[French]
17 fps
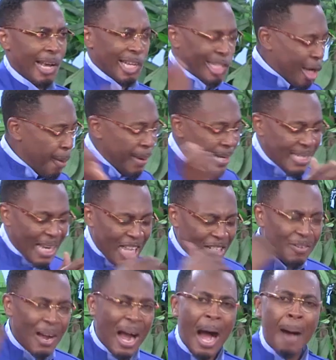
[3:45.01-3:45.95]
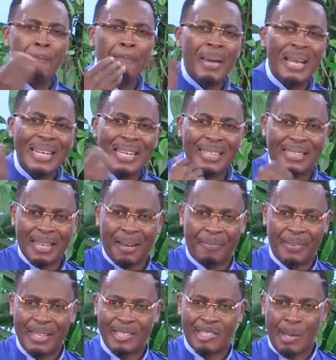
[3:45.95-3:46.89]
Ce message va embellir ta vie.